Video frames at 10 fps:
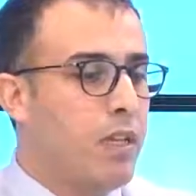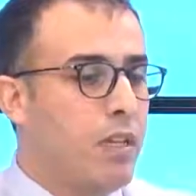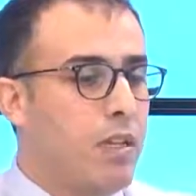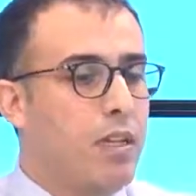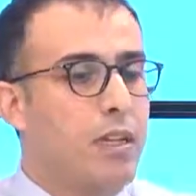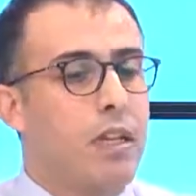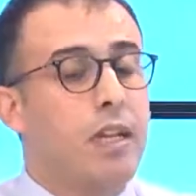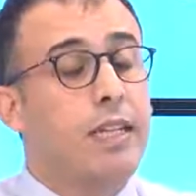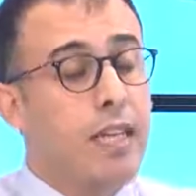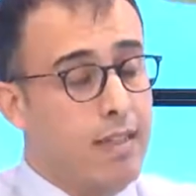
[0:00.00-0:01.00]
كلس
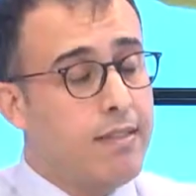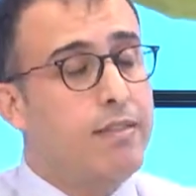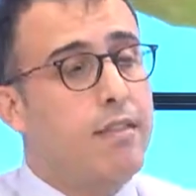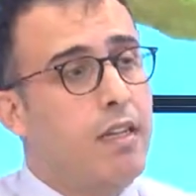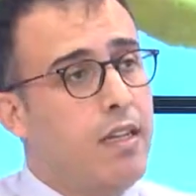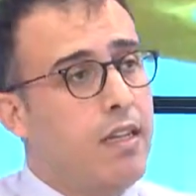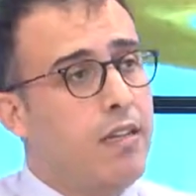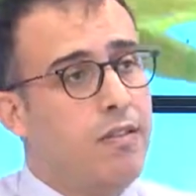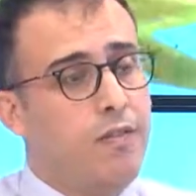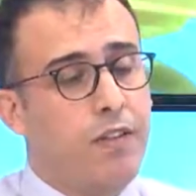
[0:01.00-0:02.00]
يعني الكلس
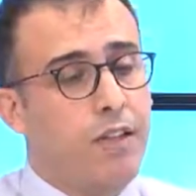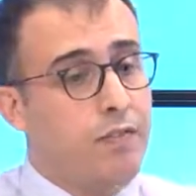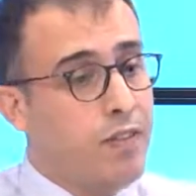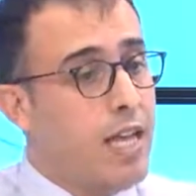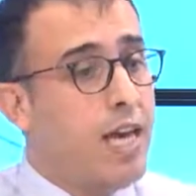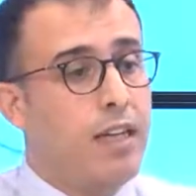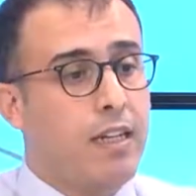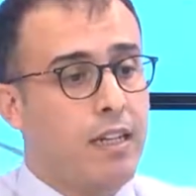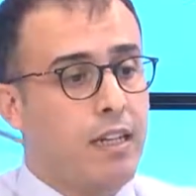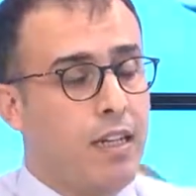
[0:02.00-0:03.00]
آه، في في
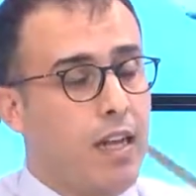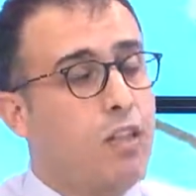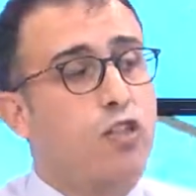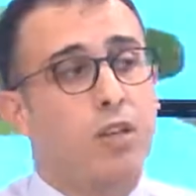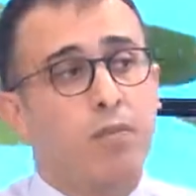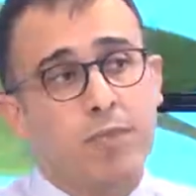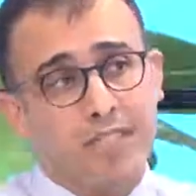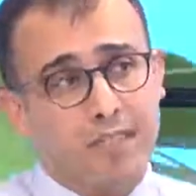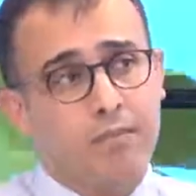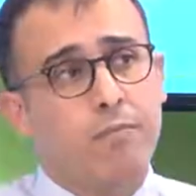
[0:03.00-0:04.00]
داخل الحجر
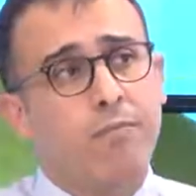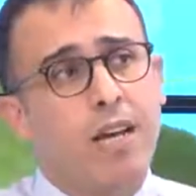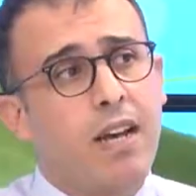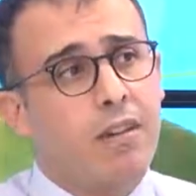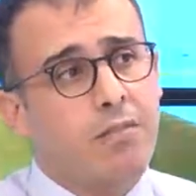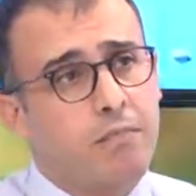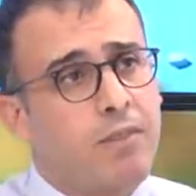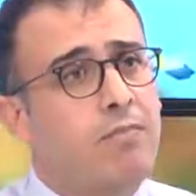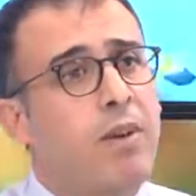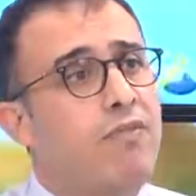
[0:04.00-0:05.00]
بس ما
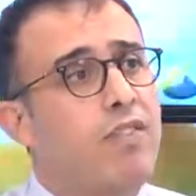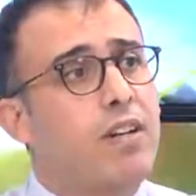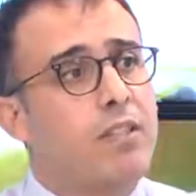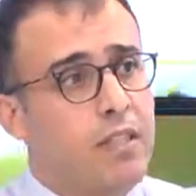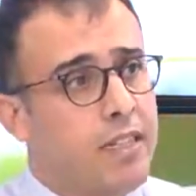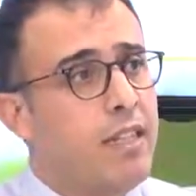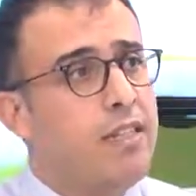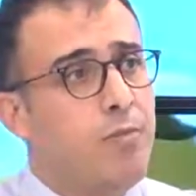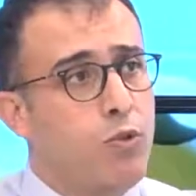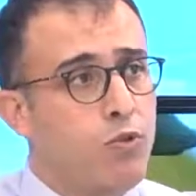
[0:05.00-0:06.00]
ما فقط
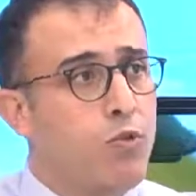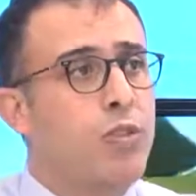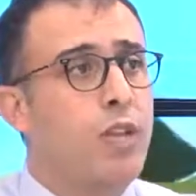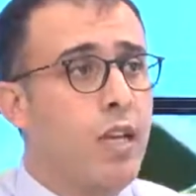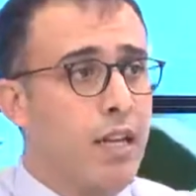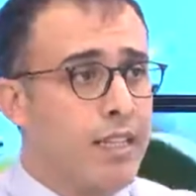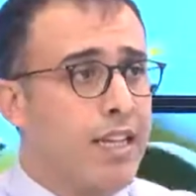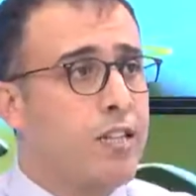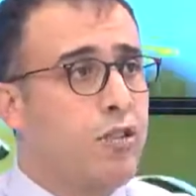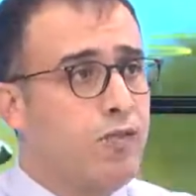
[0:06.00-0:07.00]
الكلس موجود
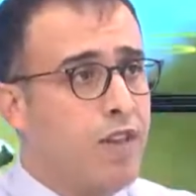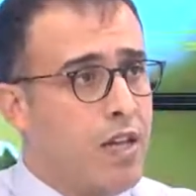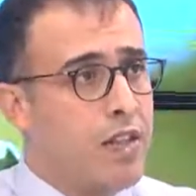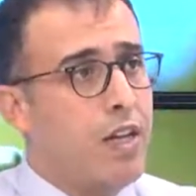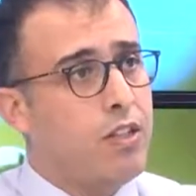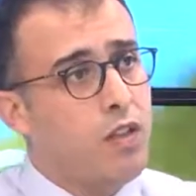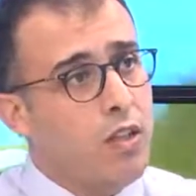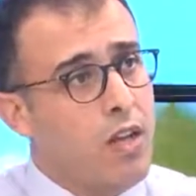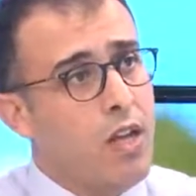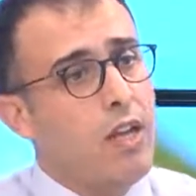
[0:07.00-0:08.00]
الكالسيوم في هذا
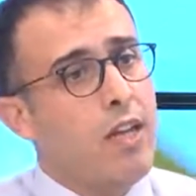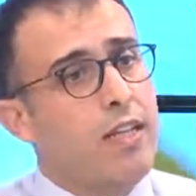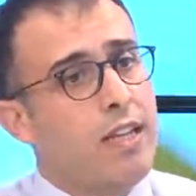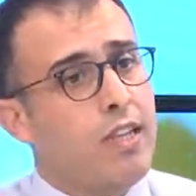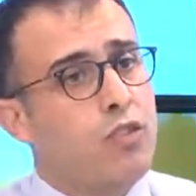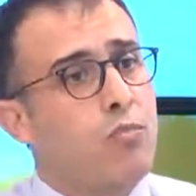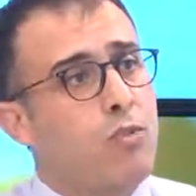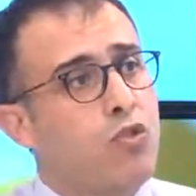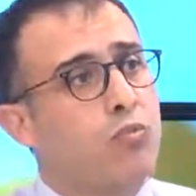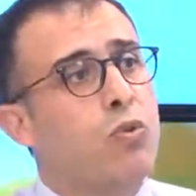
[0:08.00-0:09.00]
الحجر
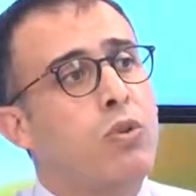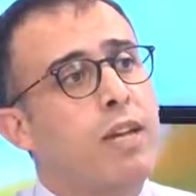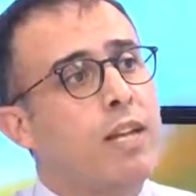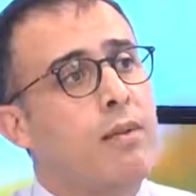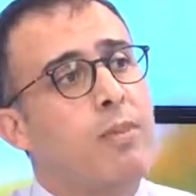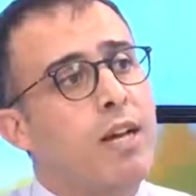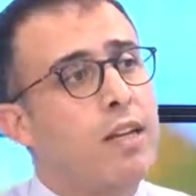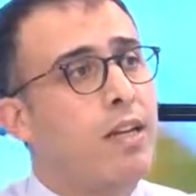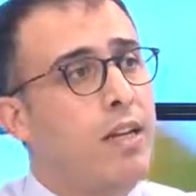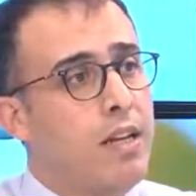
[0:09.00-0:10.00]
الكالسيوم مجبور
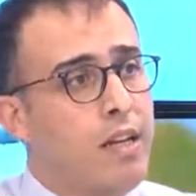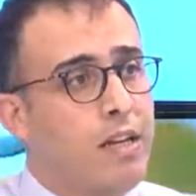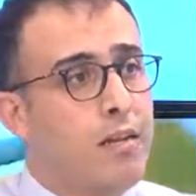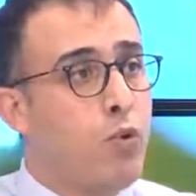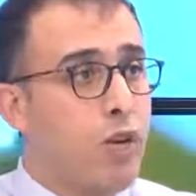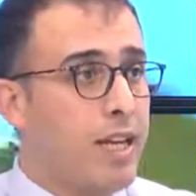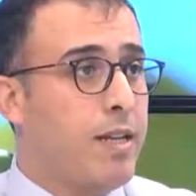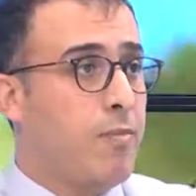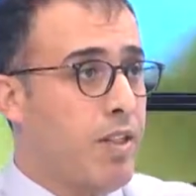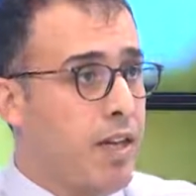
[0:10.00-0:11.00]
لكمان
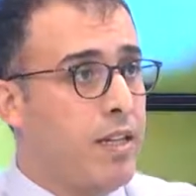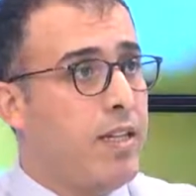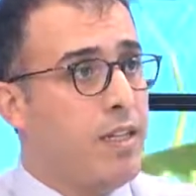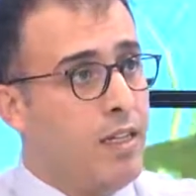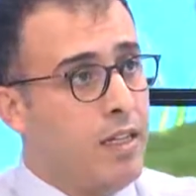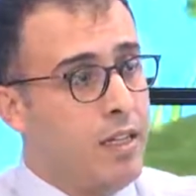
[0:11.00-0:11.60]
مركب ثاني